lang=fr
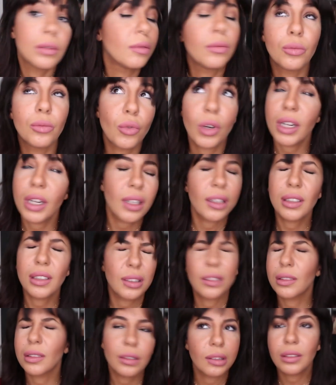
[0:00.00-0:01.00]
Moi,
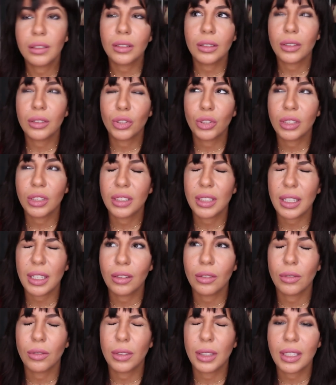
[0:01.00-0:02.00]

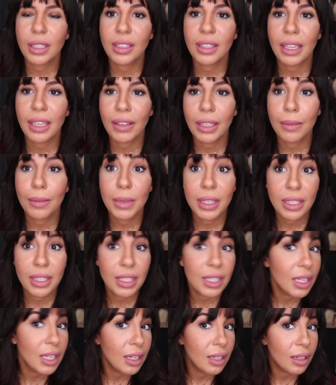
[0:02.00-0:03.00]
j'essaye de tester avec mes
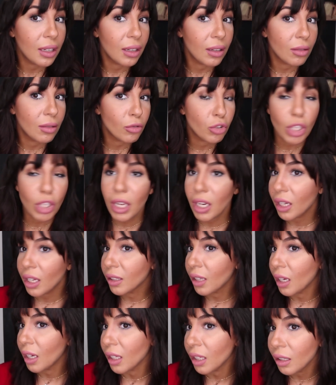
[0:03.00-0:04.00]
cils, ça a
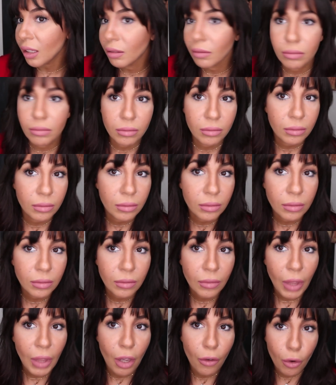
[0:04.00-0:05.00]
l'air d'aller,
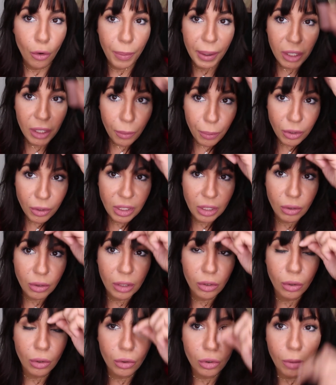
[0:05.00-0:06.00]
faut pas non plus que ça
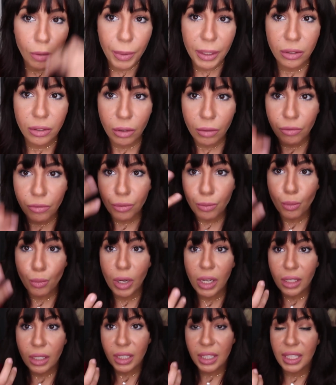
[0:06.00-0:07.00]
soit trop court parce que
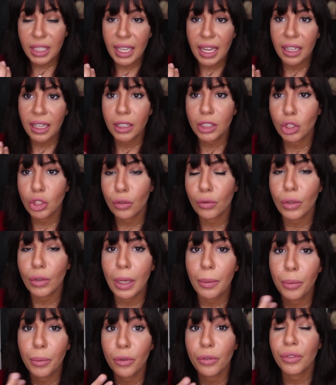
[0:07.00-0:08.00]
moi qui ai un cheveu
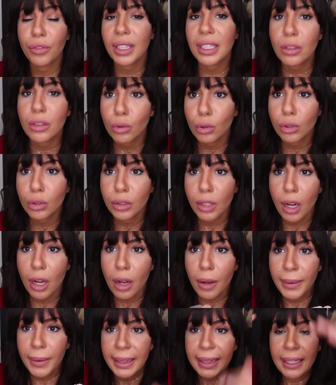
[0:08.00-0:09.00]
un peu frisotant,
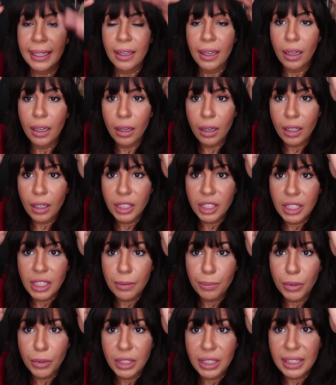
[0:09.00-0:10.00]
euh, ah. j'ai
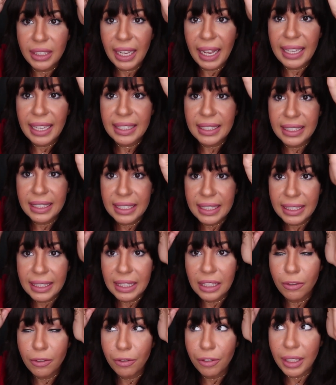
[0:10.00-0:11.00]
une petite racine
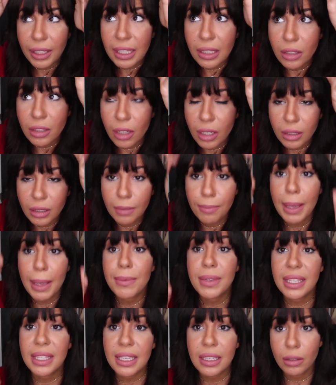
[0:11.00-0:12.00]
qui frisote
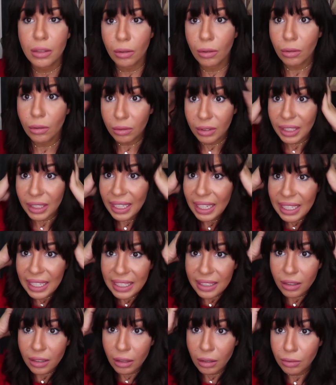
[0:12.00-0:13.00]
même s'ils sont très
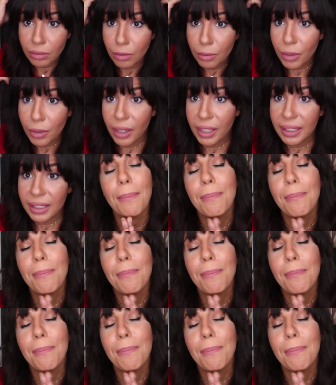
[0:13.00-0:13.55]
lisses en ce moment et